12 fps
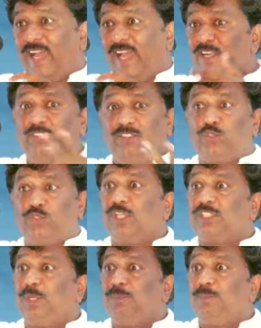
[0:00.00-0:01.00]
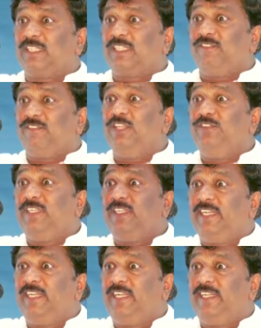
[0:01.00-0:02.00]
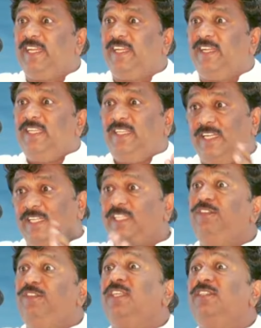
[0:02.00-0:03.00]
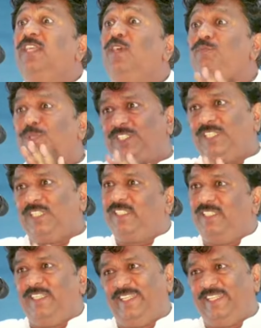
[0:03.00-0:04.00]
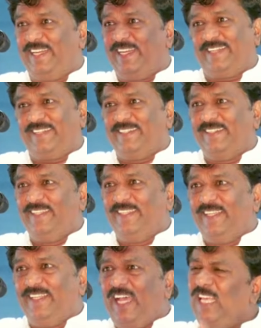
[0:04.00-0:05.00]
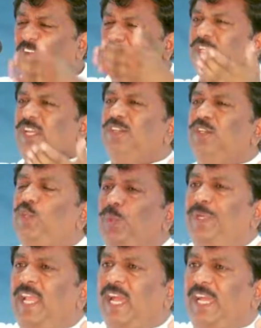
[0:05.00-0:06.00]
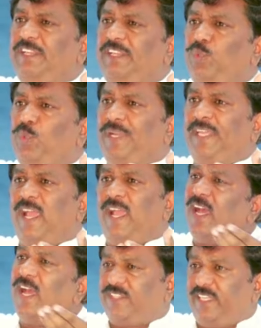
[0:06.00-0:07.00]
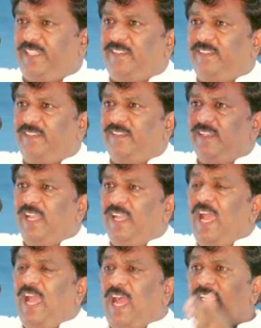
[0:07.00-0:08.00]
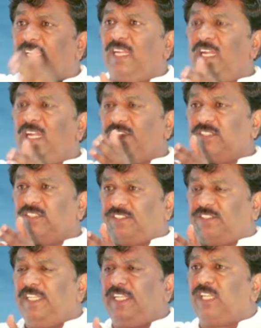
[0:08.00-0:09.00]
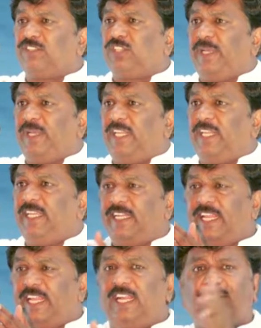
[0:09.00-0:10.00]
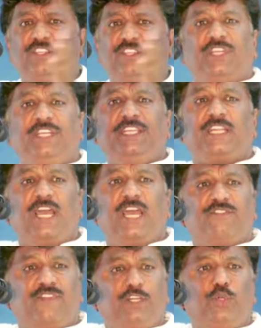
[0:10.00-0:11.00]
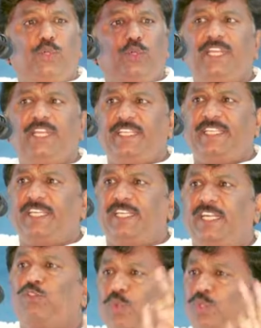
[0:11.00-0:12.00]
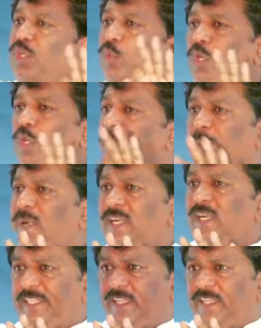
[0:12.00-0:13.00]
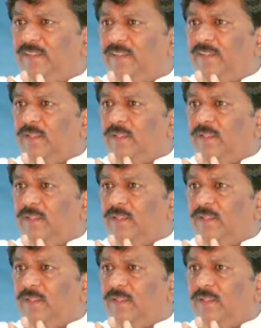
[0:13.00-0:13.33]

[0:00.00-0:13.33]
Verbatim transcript: நான் சுத்தோஷ மார்க்கம் வந்துவிட்டேன் என்றேன் எனக்கு வேதந்தாவும் பிடிச்சிருக்குங்க என்கிறார் அது அவர்களுடைய அறிவினுடைய ஆசை ஆக நான் அந்த சத்தியஞான சபையிலே என்னை அழைத்து செல்கிறார் வடலூரில் இருக்கின்ற தொண்டர்குல பெருமாள் ஐயா